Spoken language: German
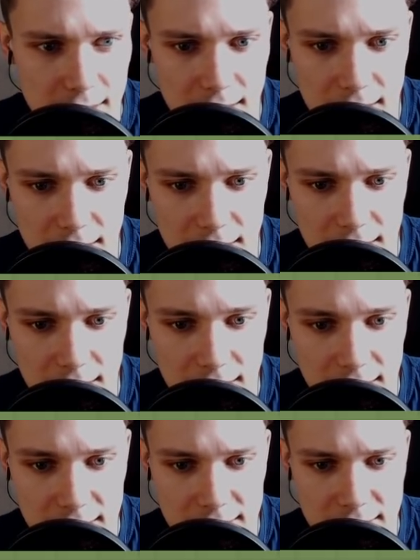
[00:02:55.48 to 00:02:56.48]

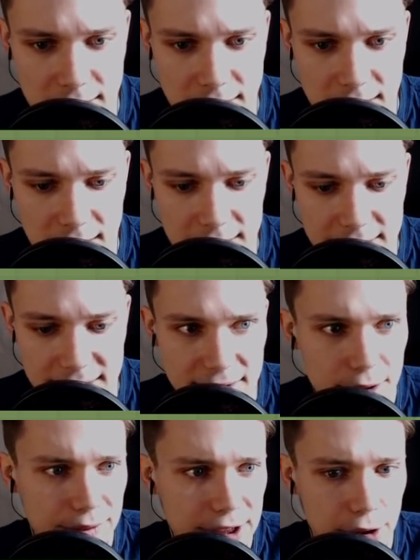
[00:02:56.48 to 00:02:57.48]
Äh, kann ich das
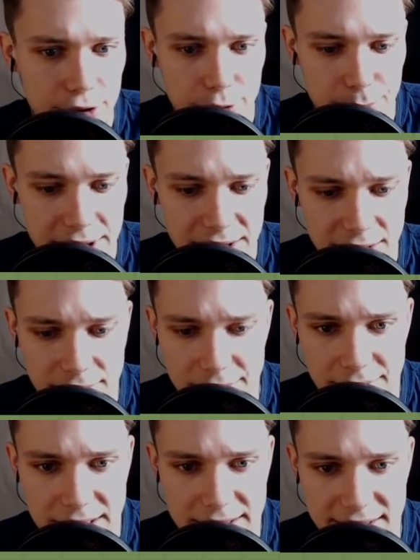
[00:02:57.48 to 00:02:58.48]
irgendwie konsumieren?
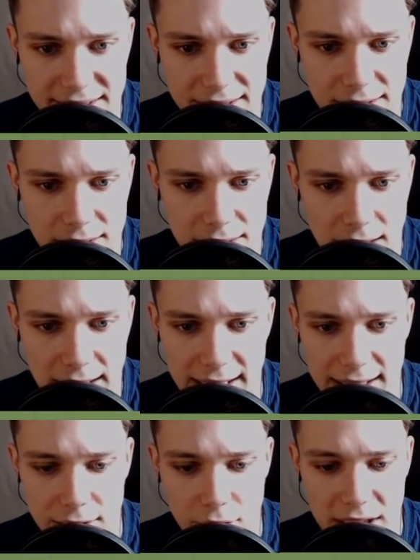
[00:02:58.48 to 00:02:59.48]
Wie war denn das? Ach
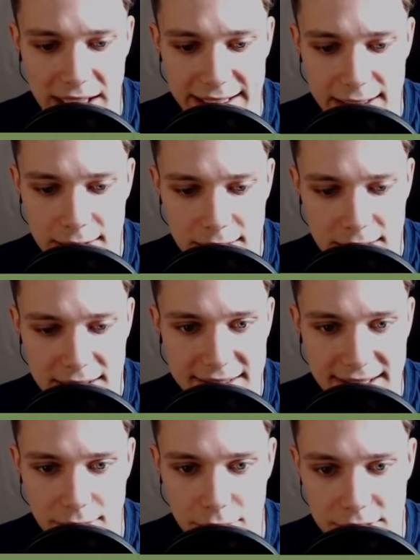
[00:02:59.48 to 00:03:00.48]
ja, genau, Klick.
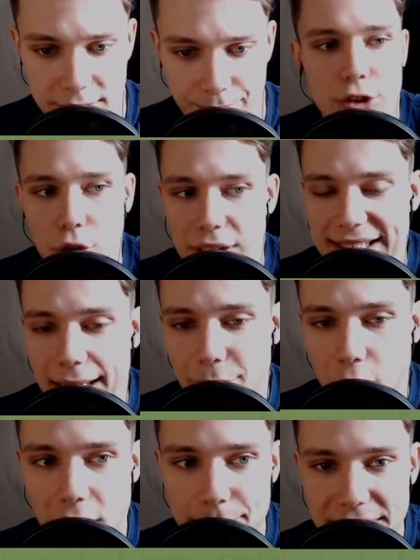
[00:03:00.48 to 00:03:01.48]
Sehr gut. So, jetzt haben
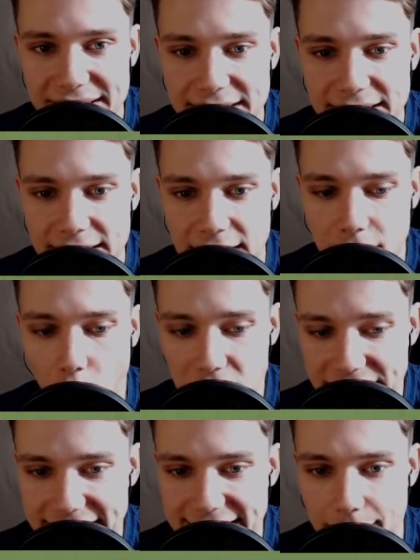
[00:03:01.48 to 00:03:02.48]
wir auch ein bisschen äh,
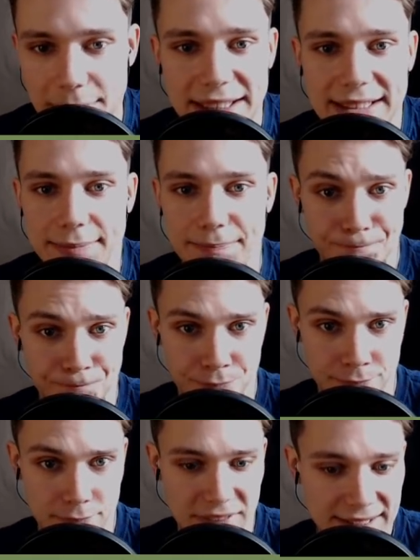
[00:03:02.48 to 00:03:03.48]
Holz gesammelt.
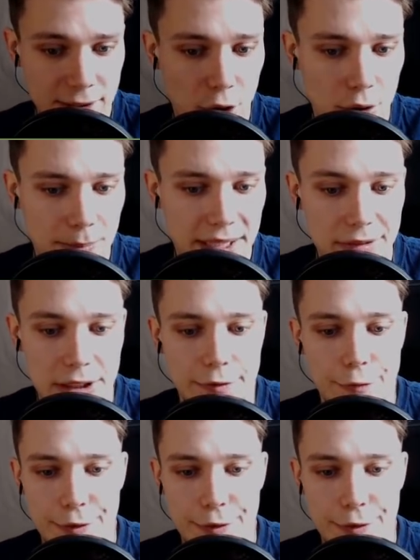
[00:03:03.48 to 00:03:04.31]
Mm, wir sind auch Level